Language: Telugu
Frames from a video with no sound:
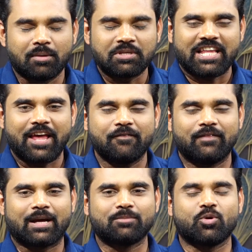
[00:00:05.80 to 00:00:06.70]
నమస్తే
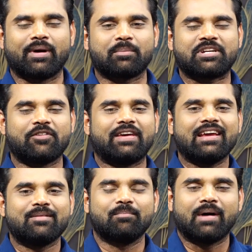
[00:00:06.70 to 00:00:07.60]
వెల్కమ్ టు మనం టీవీ
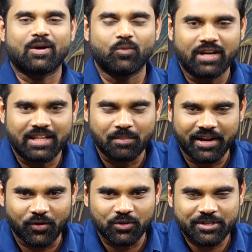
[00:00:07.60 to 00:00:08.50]
మనం ఉన్నది
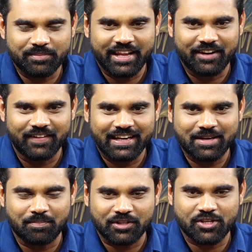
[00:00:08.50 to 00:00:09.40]
మన కోసం నేను వలి
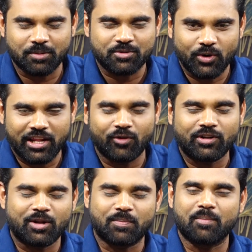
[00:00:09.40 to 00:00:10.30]
ప్రస్తుతం స్టూడియోలో
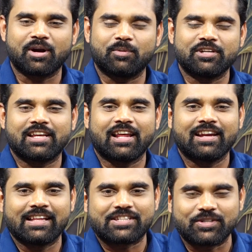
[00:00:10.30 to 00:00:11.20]
ఉన్నారు ప్రముఖ పొలిటికల్
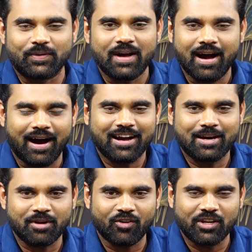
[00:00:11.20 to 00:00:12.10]
అనలిస్ట్
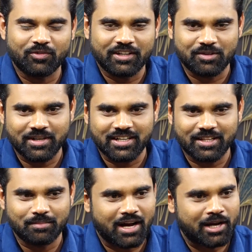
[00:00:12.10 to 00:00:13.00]
అంకమరావు గారు వారితో
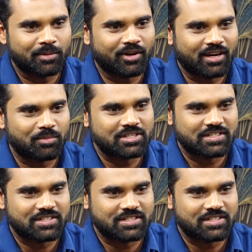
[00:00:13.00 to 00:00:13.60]
మాట్లాడదాం అంకమరావు గారు నమస్తే